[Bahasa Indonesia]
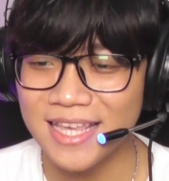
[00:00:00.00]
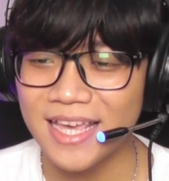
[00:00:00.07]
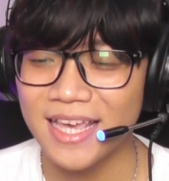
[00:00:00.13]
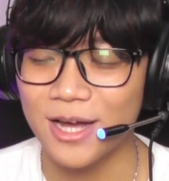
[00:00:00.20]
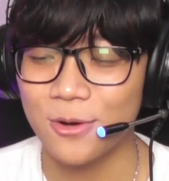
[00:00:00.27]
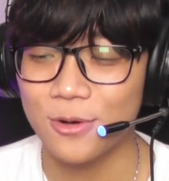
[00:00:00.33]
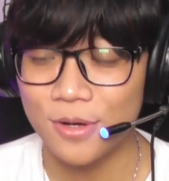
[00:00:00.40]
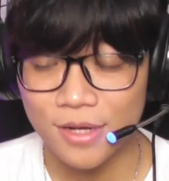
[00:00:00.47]

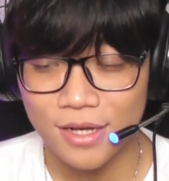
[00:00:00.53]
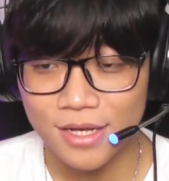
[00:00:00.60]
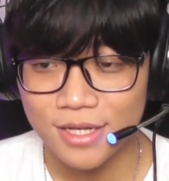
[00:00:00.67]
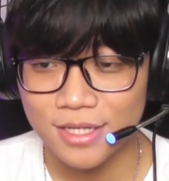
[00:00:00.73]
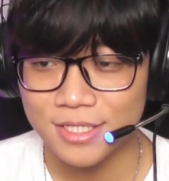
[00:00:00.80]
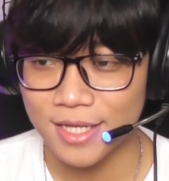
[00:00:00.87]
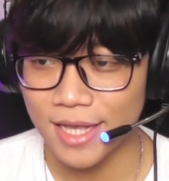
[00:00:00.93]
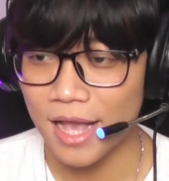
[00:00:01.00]
dia yang
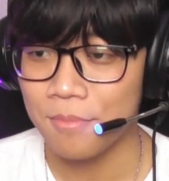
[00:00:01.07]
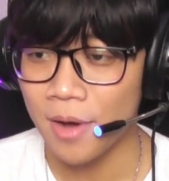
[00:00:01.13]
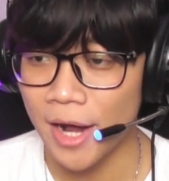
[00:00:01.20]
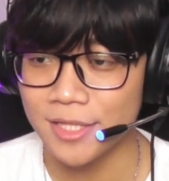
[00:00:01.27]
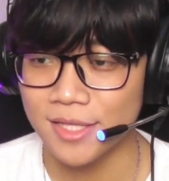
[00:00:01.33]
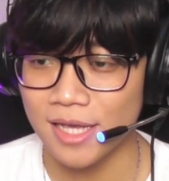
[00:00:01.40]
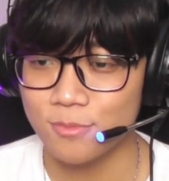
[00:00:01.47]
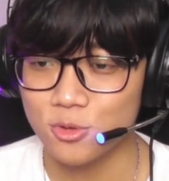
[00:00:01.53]
cerah
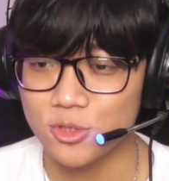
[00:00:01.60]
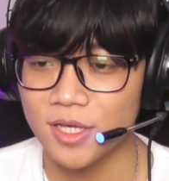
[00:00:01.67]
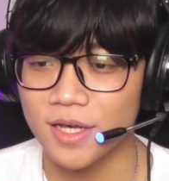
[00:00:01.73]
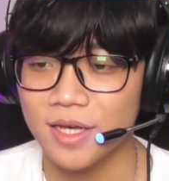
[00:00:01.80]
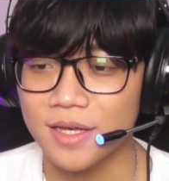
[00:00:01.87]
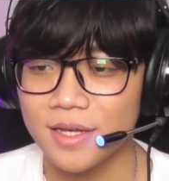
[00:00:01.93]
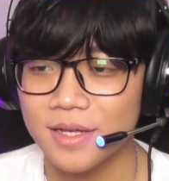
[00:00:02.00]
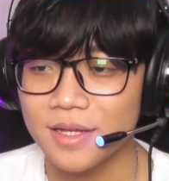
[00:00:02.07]
banget rambutnya